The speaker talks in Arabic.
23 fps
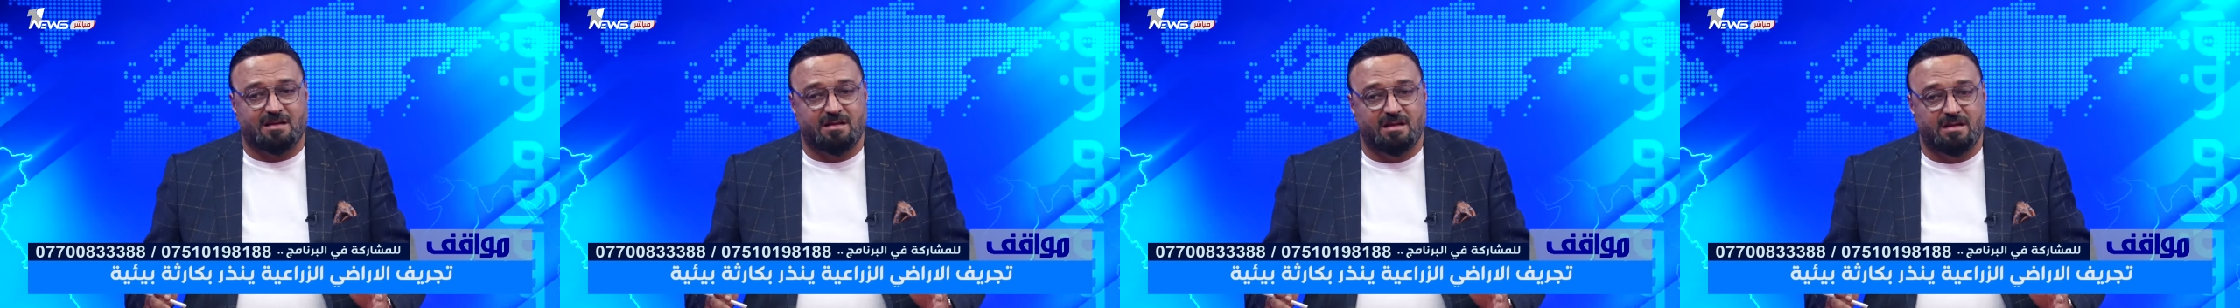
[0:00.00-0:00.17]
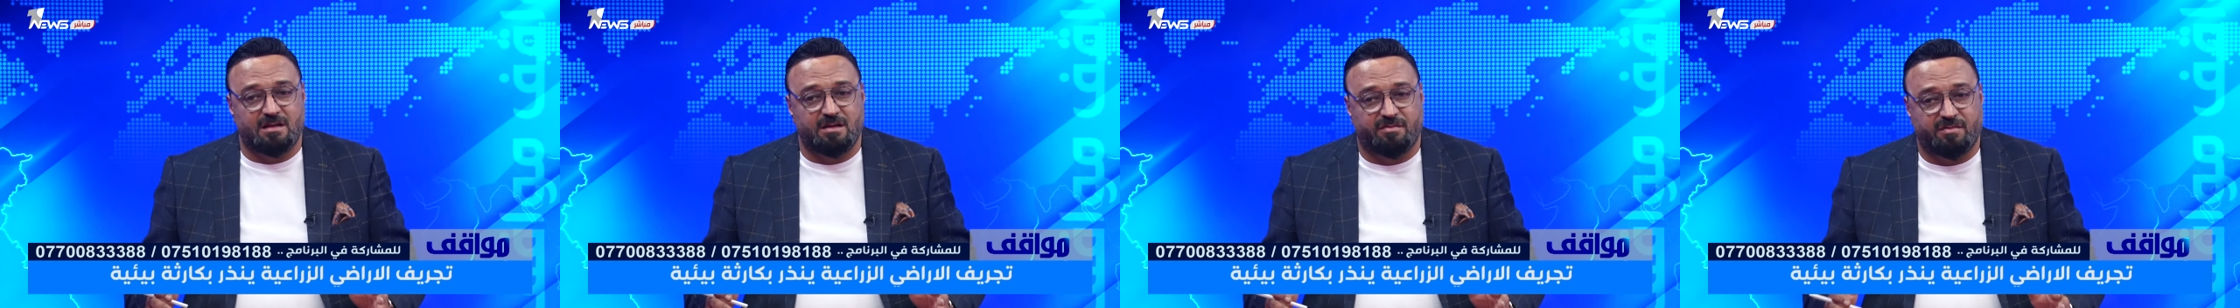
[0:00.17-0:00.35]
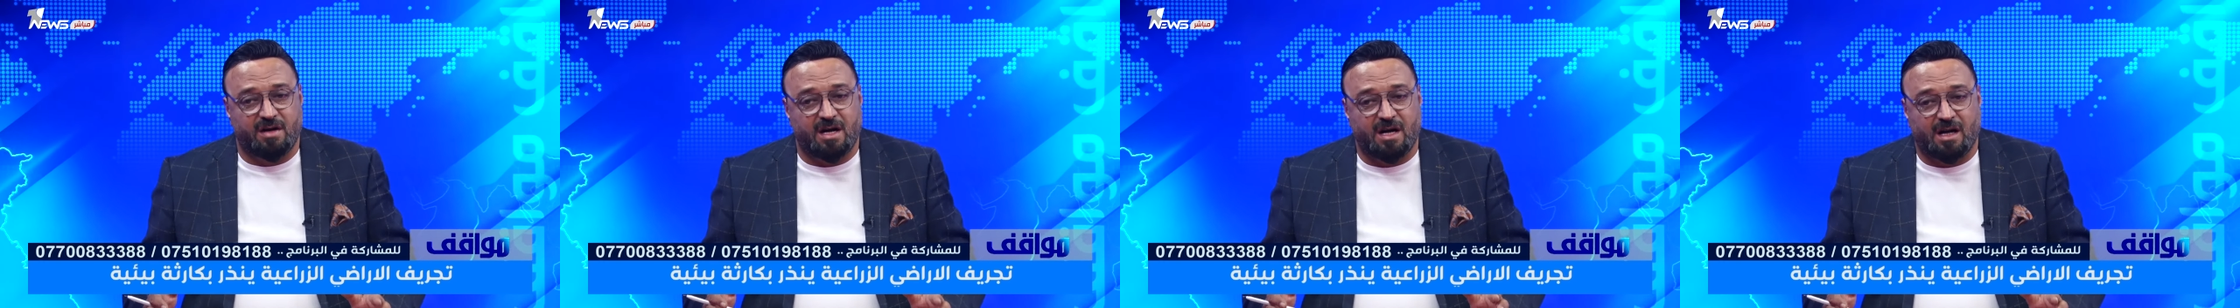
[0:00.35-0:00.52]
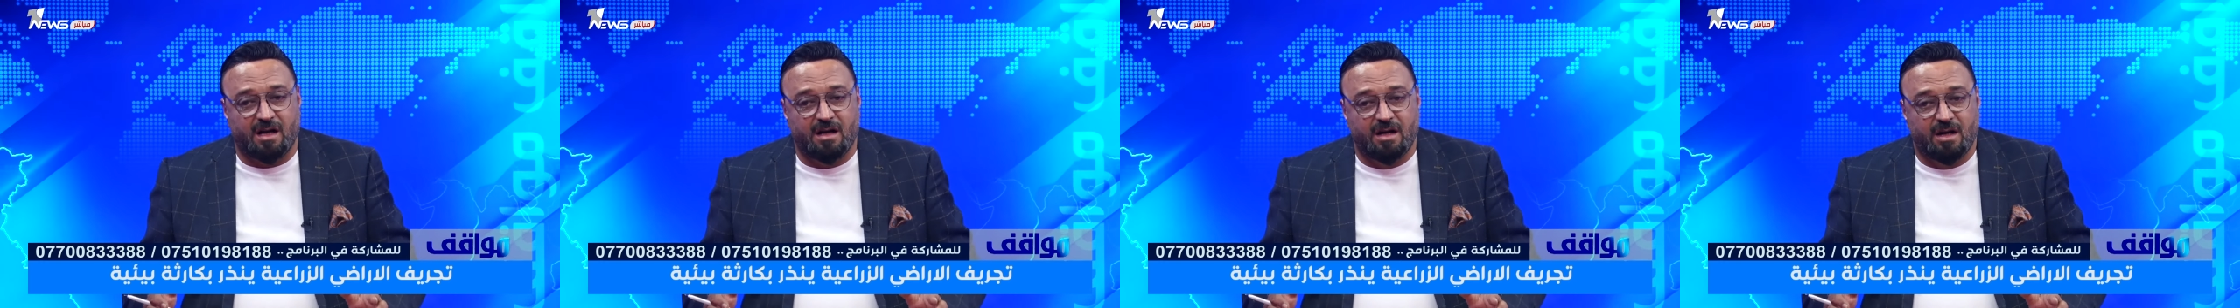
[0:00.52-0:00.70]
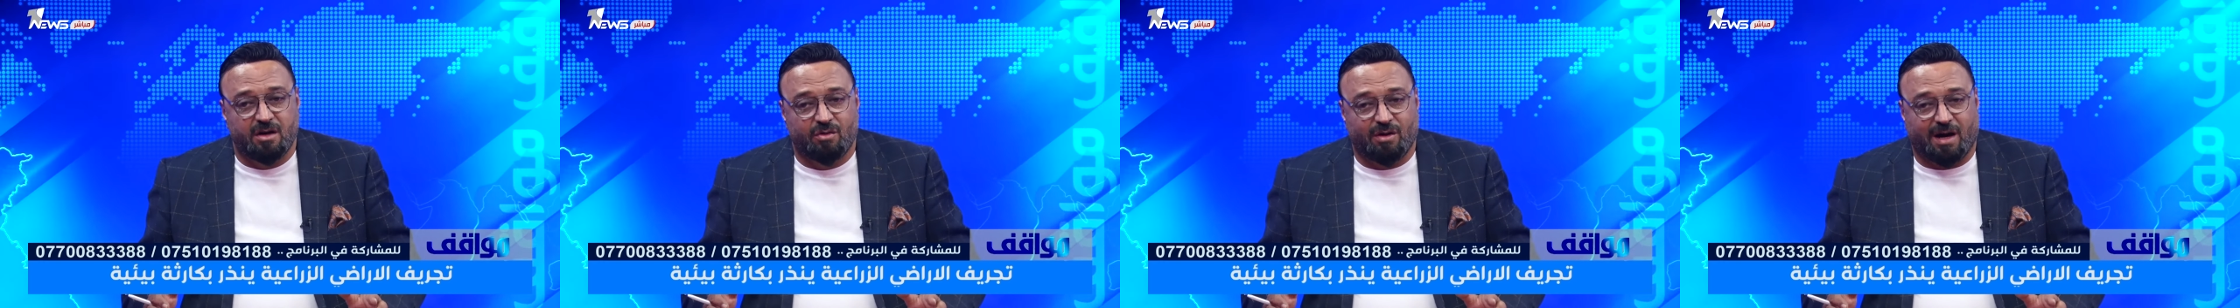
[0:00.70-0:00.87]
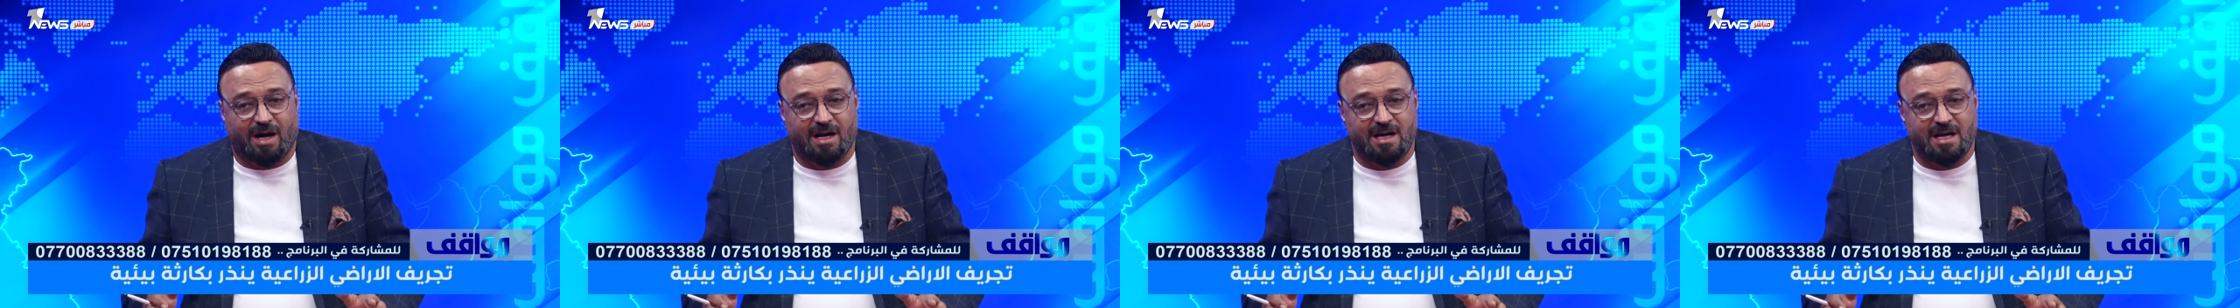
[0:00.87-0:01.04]
الدفاع
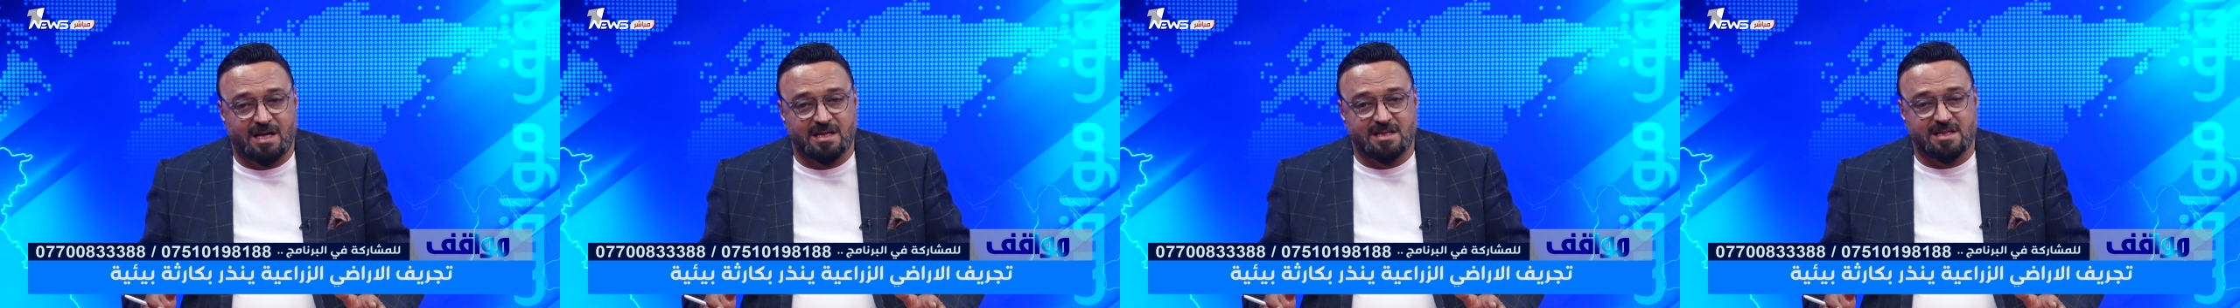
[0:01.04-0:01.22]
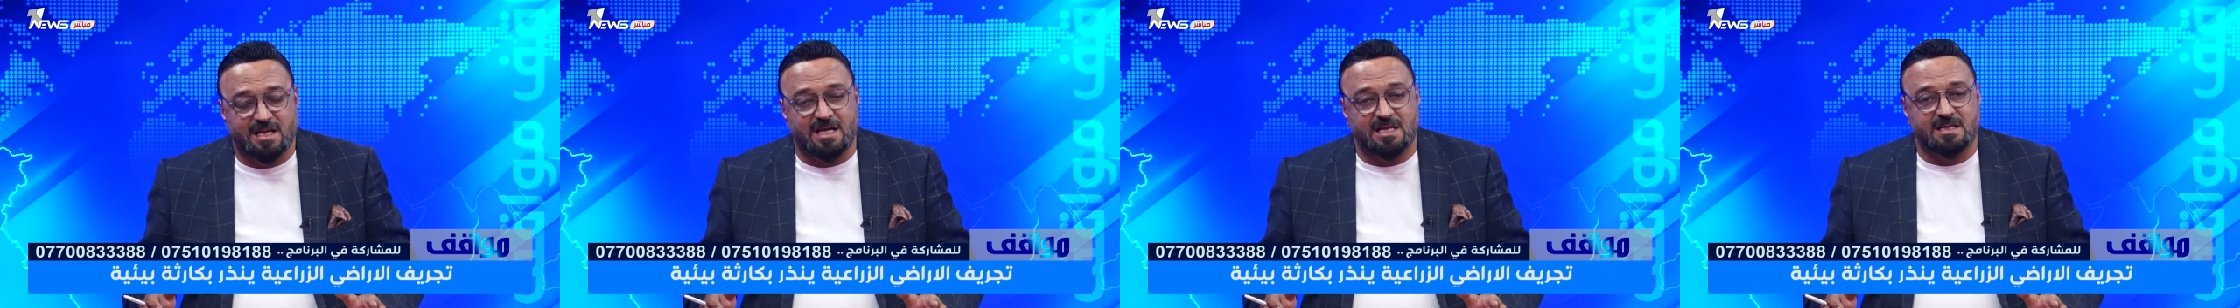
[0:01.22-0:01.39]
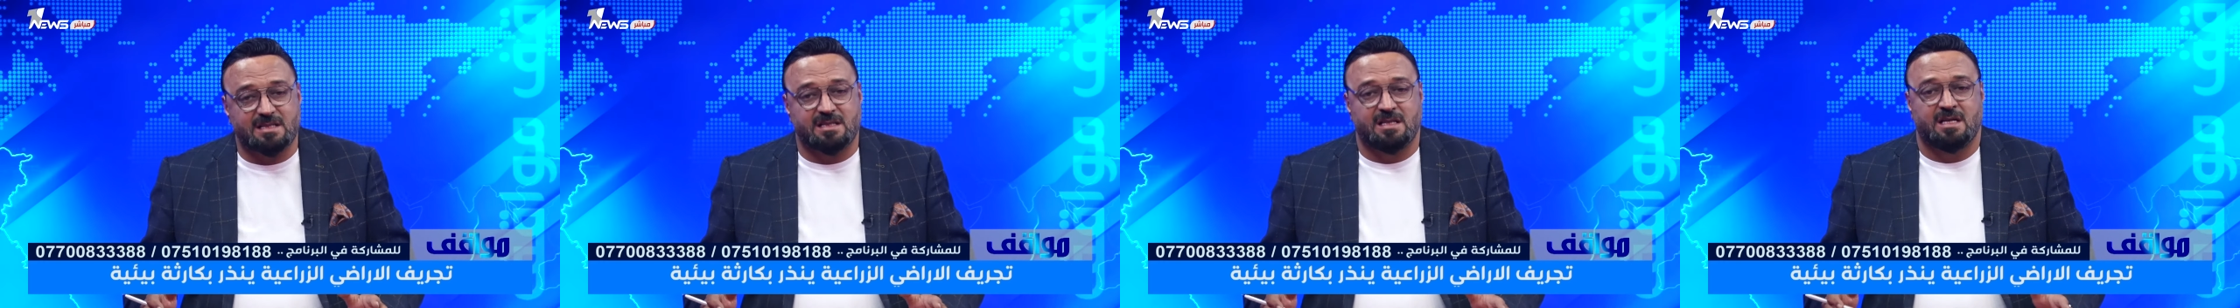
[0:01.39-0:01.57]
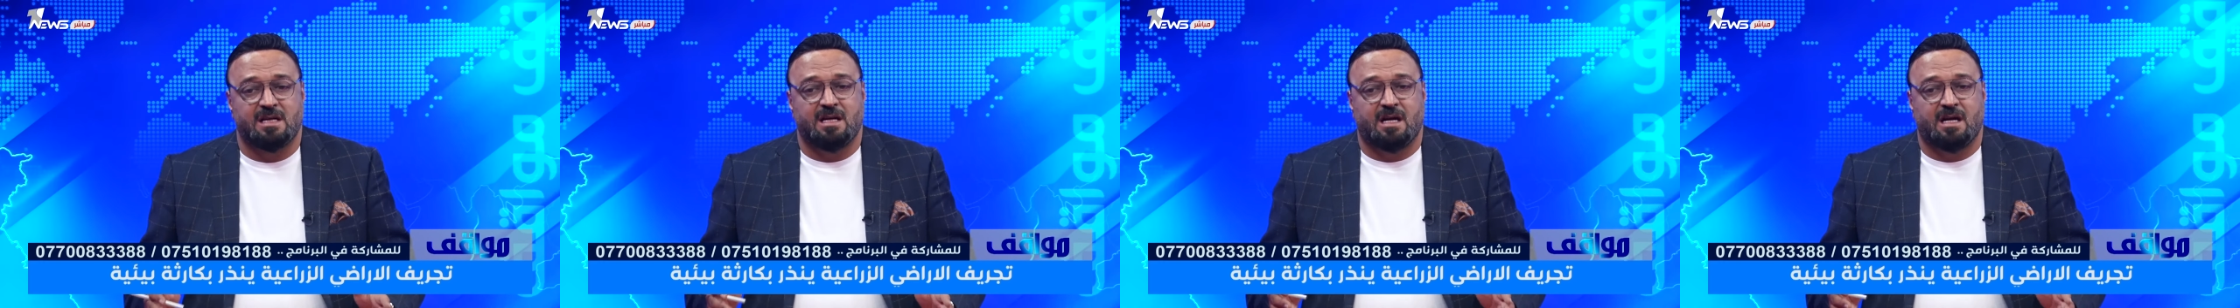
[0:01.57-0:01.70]
وعلى اساس